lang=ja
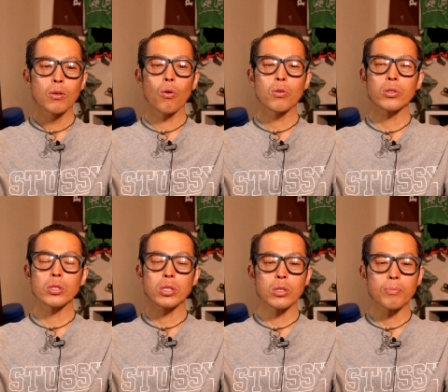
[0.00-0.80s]
ろく
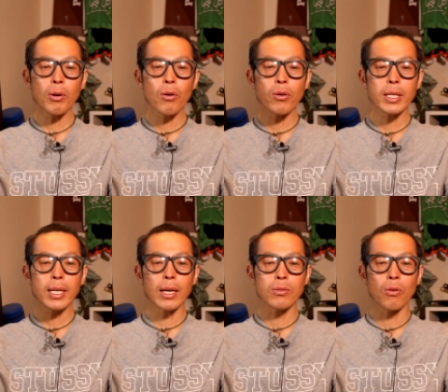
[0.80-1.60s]
じゅうびょう以
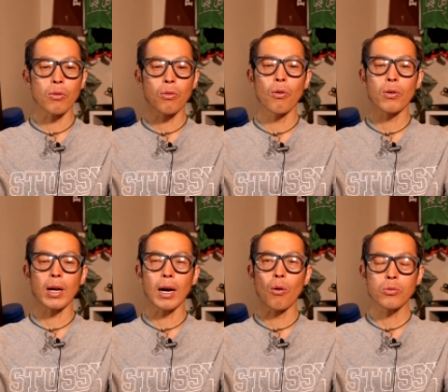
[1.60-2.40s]
下の効
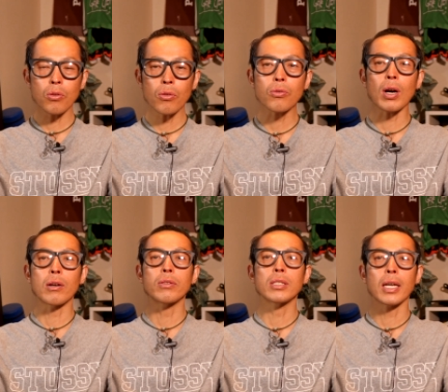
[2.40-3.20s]
果がほとんど
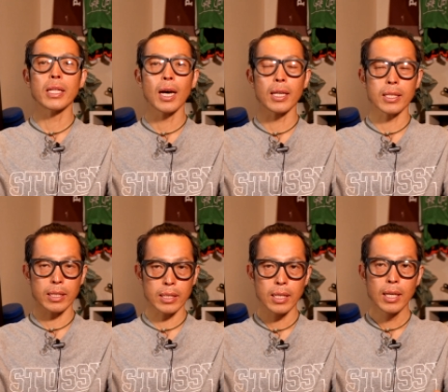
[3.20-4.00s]
確認されなかった
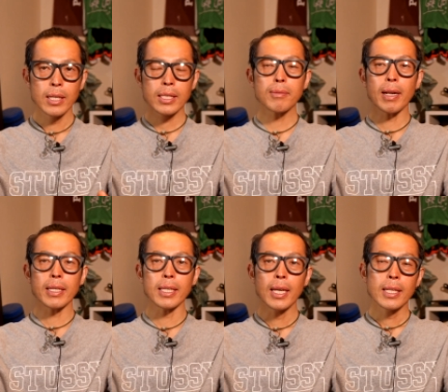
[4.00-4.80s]
んです。つま
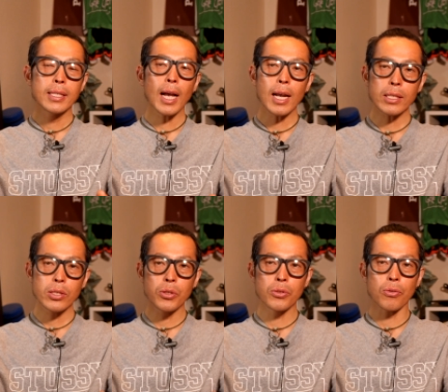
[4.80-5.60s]
り、
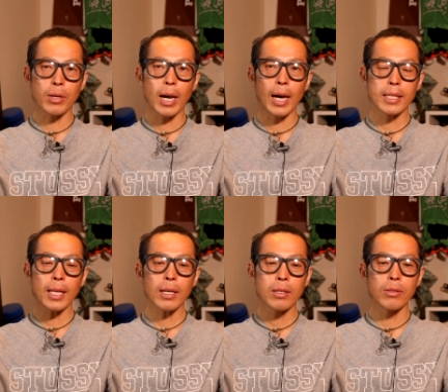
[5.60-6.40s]
ダッシュとか
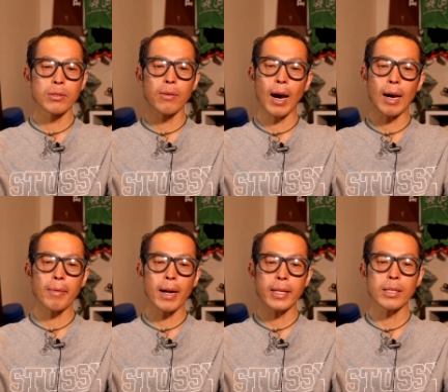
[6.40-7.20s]
アタックにはあ
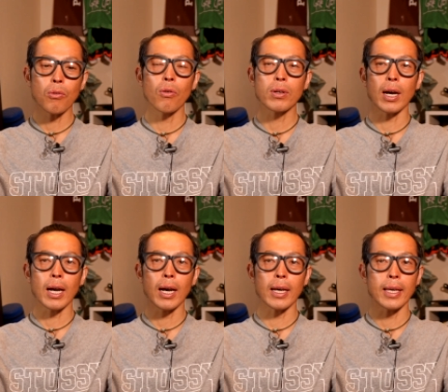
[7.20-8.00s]
まり効果
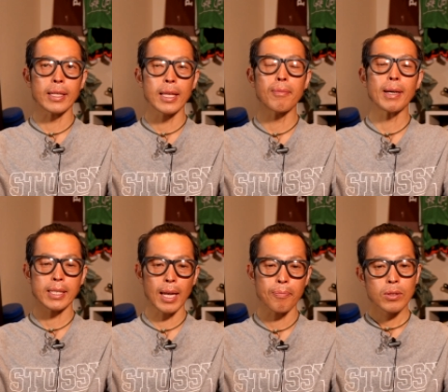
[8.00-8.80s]
が、えー、出ま
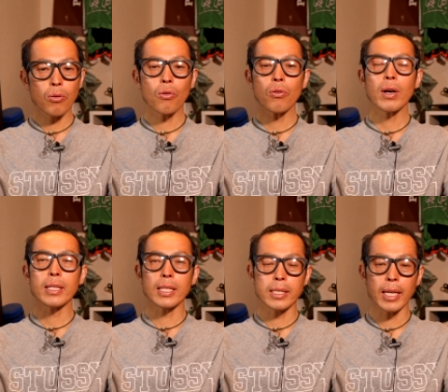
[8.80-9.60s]
せん。ところ
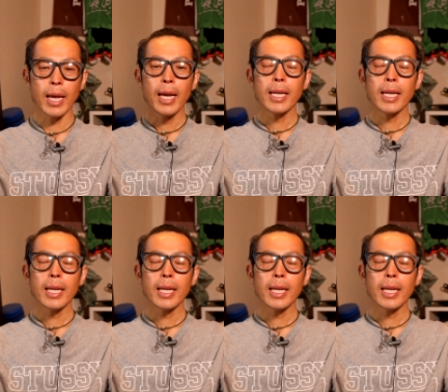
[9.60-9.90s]
がですね、